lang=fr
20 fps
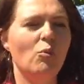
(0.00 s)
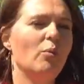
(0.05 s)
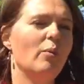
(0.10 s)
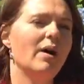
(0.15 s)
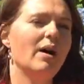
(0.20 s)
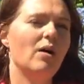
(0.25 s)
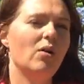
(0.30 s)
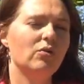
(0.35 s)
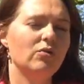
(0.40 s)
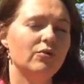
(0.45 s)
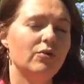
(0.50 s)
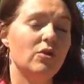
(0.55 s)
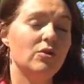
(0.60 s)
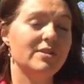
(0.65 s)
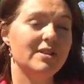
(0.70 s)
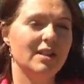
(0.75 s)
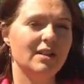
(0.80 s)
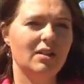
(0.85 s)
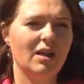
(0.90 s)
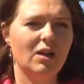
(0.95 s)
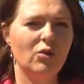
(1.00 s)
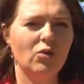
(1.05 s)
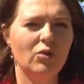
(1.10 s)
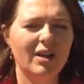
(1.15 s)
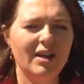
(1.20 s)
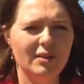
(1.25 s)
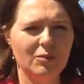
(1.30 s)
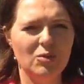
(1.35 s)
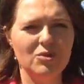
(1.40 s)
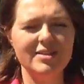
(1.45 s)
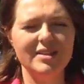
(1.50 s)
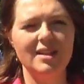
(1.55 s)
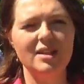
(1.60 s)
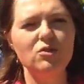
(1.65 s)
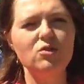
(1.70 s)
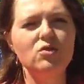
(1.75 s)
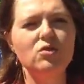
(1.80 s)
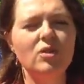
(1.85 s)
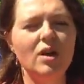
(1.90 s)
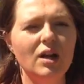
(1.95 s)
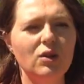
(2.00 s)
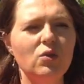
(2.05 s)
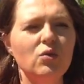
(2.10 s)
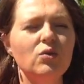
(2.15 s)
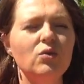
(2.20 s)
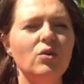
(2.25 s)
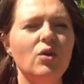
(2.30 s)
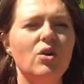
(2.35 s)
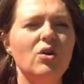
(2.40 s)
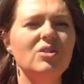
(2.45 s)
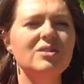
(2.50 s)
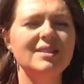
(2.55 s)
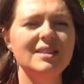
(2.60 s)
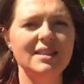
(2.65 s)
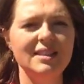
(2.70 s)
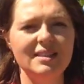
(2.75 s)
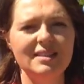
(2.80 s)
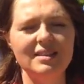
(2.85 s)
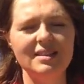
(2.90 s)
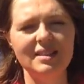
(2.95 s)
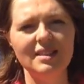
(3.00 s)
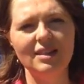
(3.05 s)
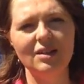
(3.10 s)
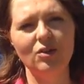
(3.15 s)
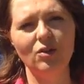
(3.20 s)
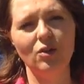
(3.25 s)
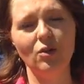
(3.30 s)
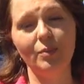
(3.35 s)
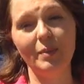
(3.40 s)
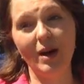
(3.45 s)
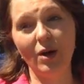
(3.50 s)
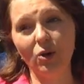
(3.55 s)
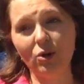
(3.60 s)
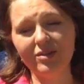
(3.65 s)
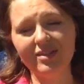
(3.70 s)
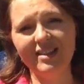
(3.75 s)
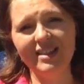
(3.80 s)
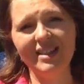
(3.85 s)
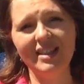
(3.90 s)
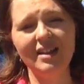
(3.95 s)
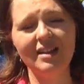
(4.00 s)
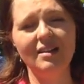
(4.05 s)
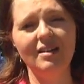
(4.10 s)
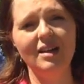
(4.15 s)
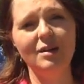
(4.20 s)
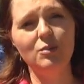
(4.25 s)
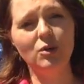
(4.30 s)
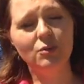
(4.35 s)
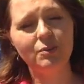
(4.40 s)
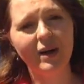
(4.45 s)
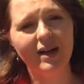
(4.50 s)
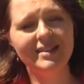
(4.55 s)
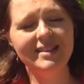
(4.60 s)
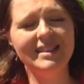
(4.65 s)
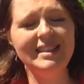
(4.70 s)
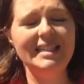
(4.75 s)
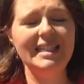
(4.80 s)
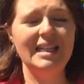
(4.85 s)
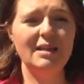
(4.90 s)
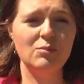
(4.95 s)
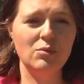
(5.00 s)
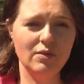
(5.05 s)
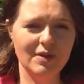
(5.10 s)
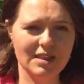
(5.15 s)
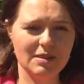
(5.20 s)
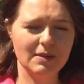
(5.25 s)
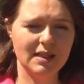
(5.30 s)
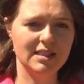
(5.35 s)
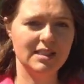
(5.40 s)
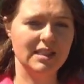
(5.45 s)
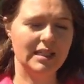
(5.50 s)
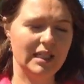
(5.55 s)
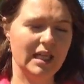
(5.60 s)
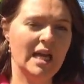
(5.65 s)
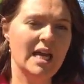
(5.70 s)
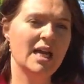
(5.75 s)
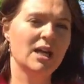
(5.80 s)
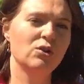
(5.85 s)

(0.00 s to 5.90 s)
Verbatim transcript: Moi, en français, très concrètement, c'est l'étude de la concurrence et c'est euh, bah, retenir les bonnes pratiques et les mauvaises pratiques.